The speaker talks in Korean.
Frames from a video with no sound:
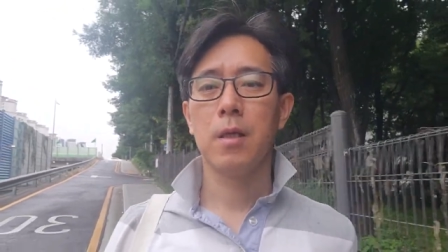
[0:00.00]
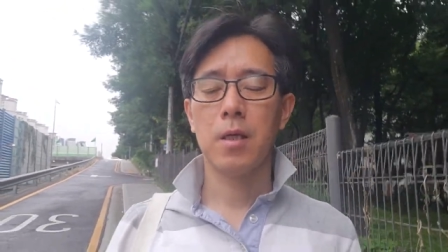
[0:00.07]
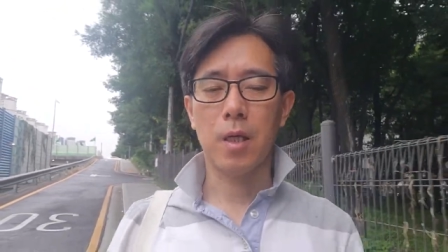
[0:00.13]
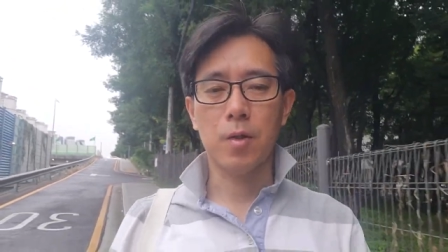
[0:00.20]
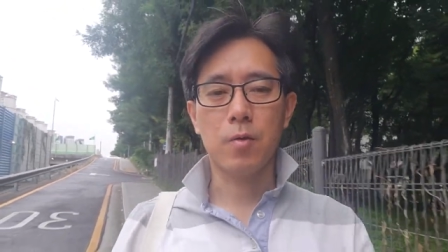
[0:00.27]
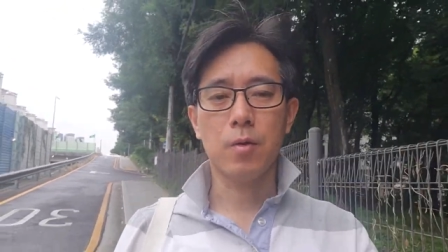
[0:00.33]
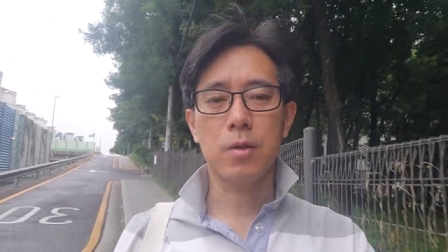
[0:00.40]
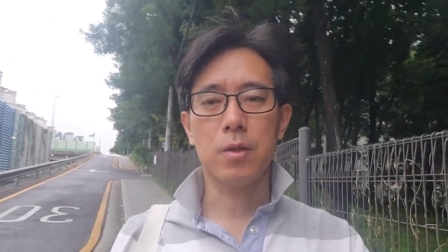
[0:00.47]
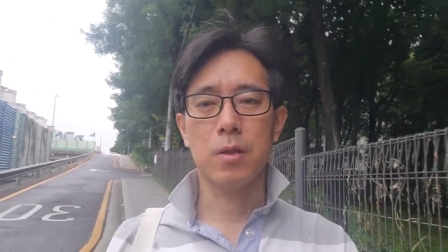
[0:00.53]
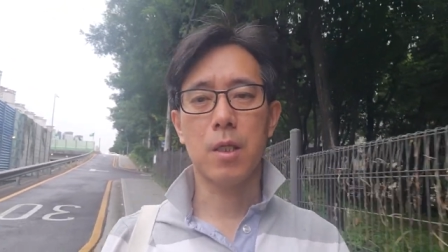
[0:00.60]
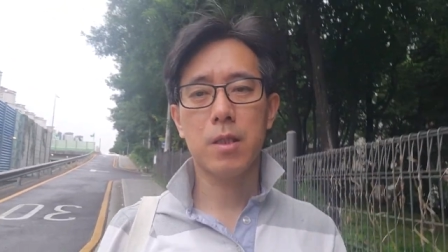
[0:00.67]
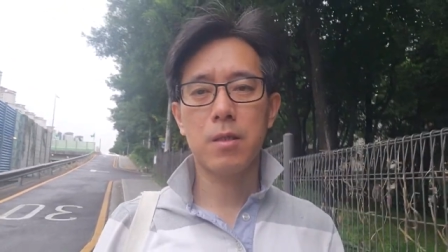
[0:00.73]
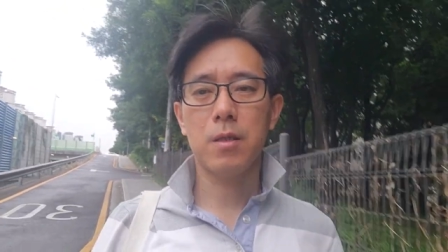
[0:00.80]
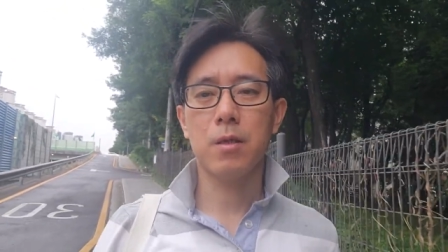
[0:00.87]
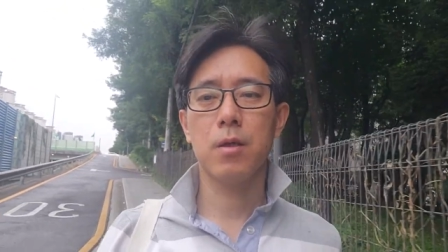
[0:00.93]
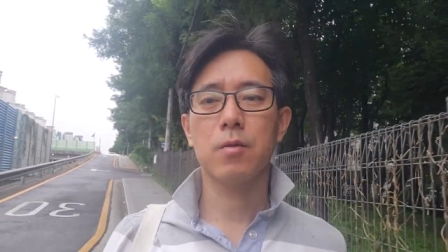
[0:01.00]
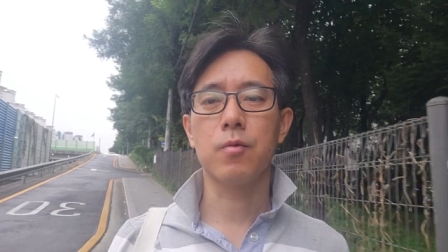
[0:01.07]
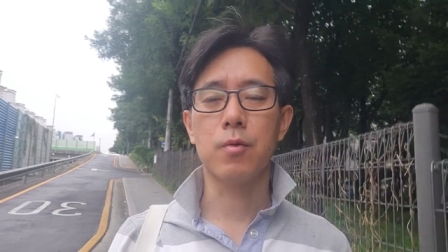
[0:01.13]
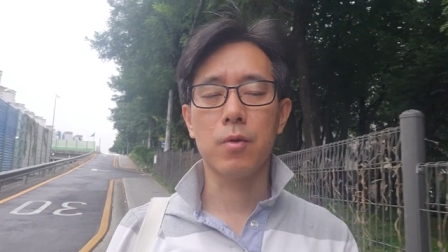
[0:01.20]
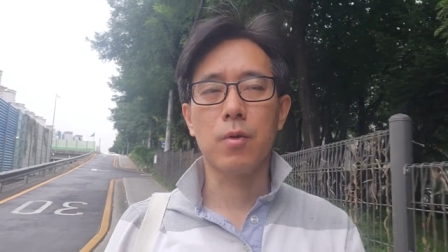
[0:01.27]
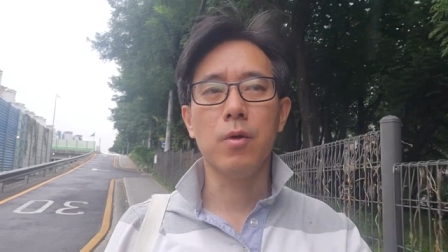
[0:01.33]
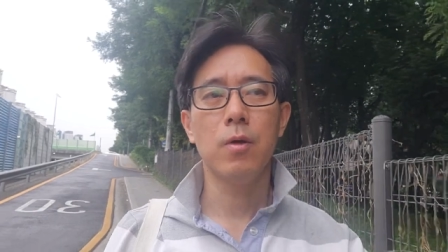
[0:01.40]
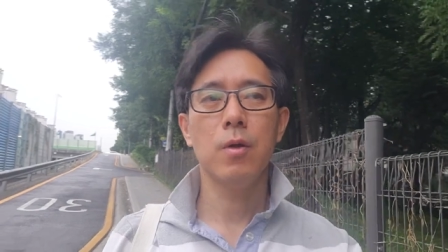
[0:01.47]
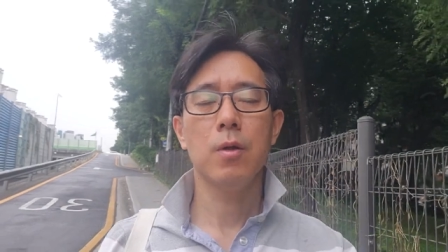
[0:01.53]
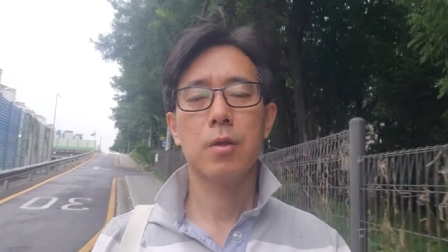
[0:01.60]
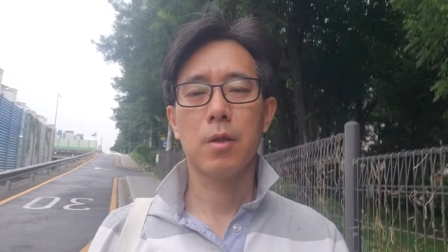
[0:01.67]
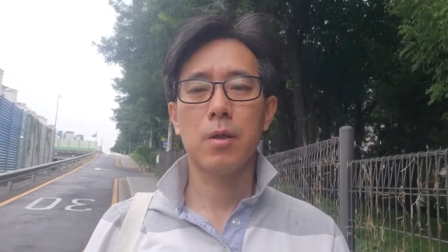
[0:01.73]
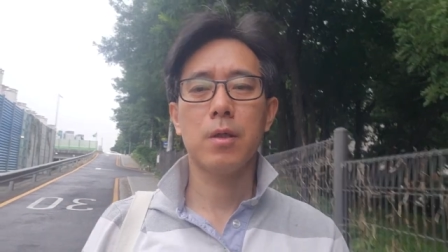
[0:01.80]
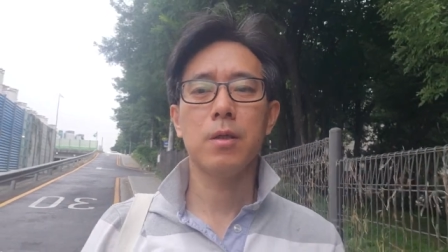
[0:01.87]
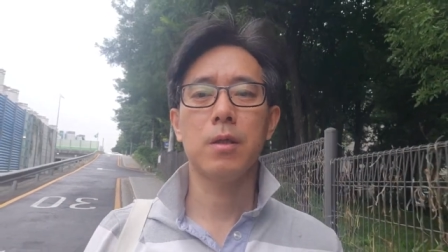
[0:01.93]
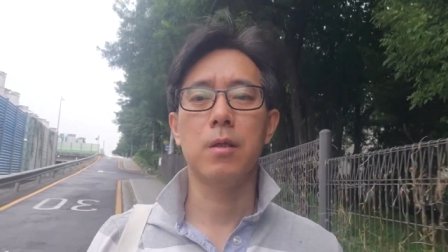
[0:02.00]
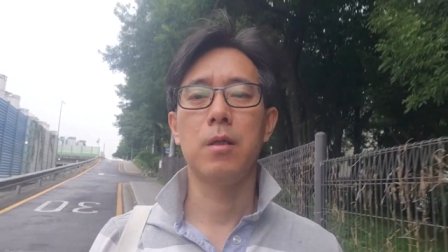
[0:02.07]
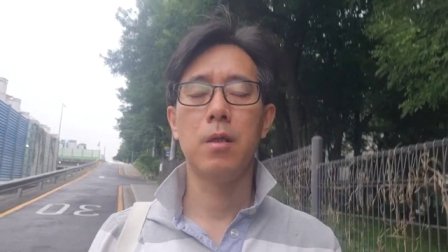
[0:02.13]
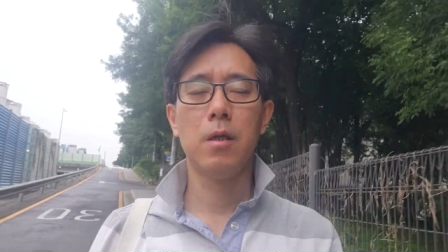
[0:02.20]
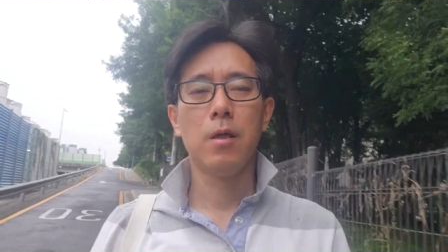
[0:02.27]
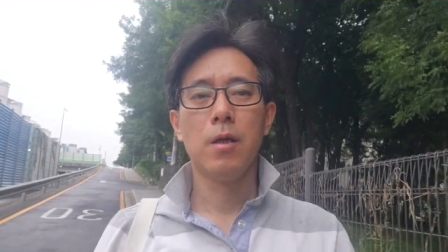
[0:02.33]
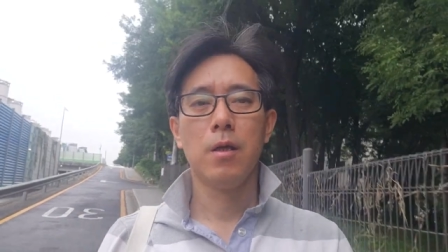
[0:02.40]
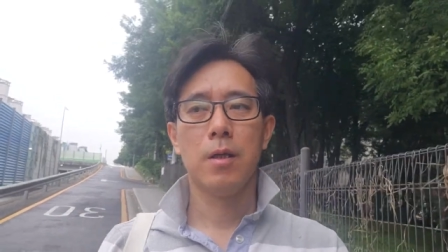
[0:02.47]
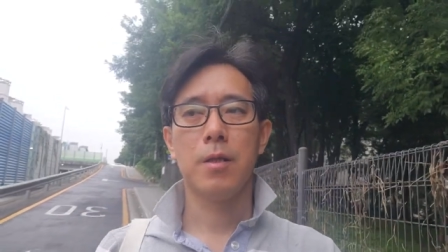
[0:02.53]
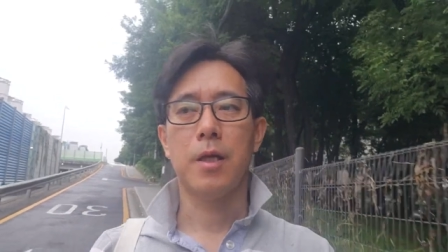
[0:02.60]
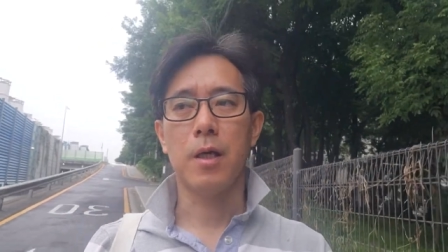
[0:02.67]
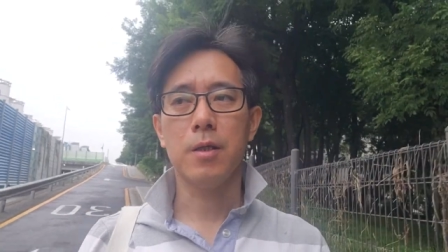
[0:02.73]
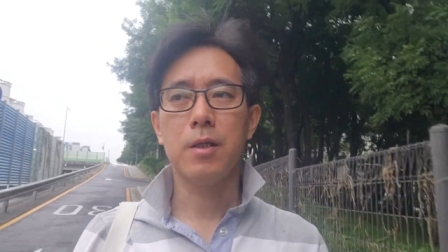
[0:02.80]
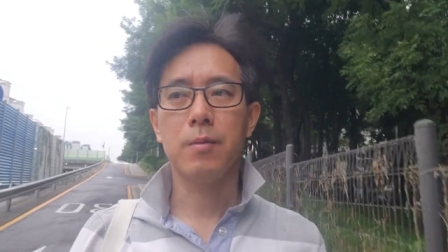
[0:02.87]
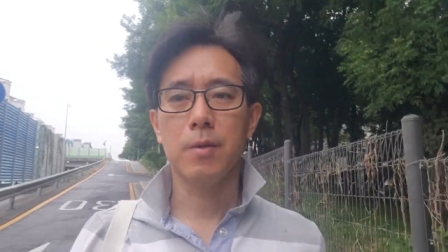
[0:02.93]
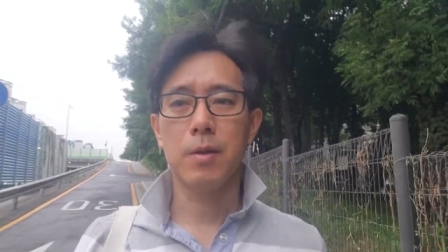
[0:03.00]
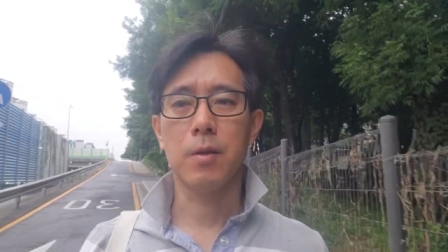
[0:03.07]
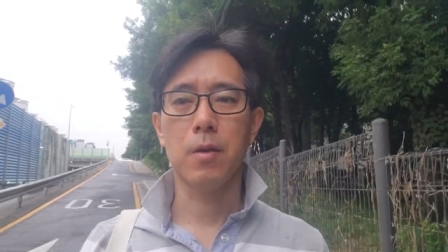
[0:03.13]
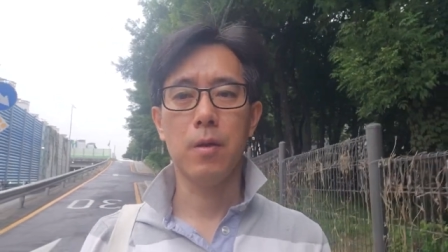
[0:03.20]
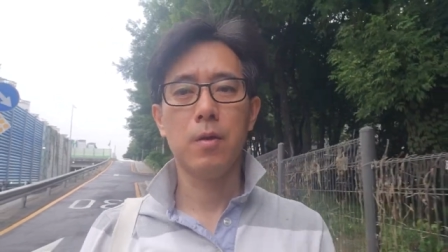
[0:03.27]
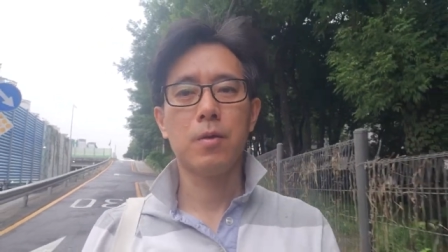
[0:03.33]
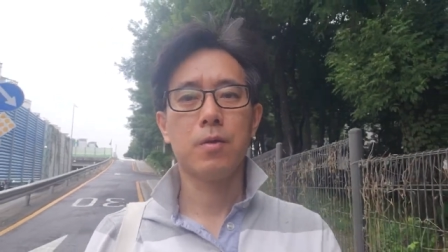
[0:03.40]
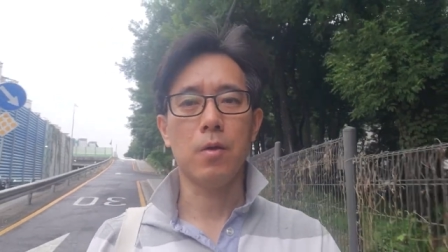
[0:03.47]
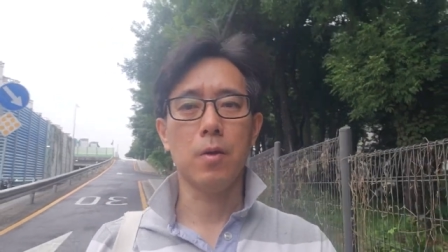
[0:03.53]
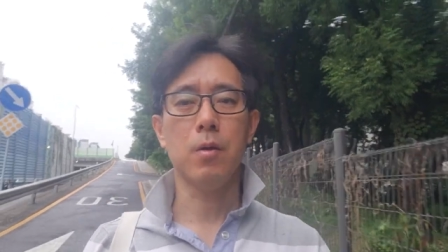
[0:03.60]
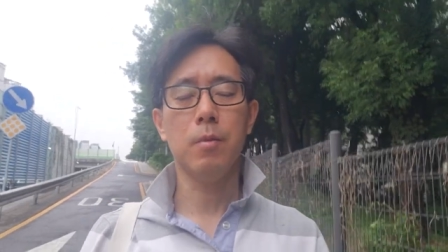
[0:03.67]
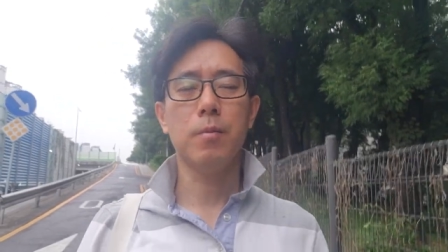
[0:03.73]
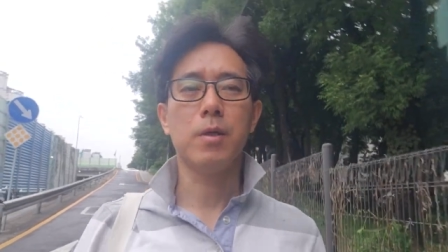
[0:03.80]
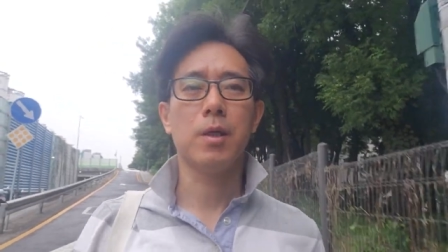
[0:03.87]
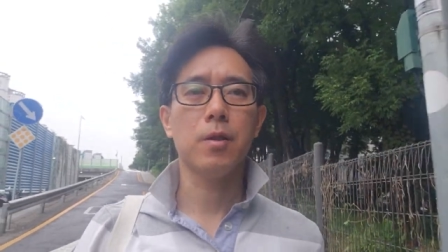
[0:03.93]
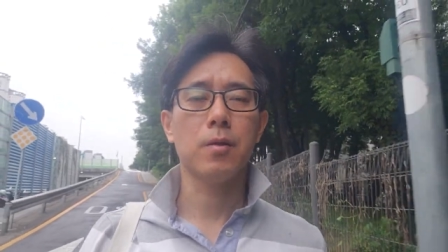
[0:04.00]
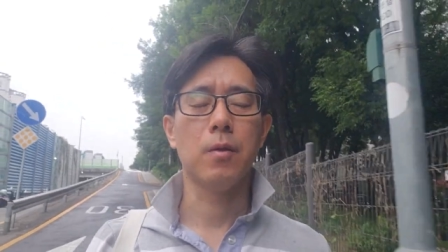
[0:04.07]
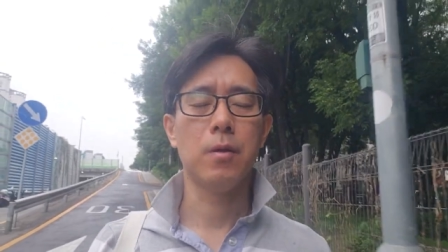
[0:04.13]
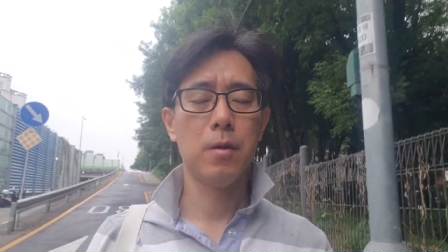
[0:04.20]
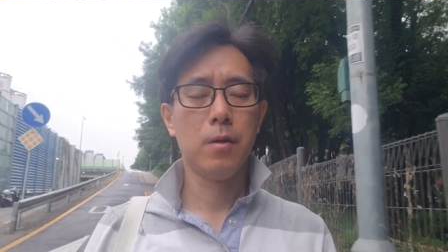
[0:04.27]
계속 저 자신을 억누르고 저 자신을 다그치면서 조금 그래도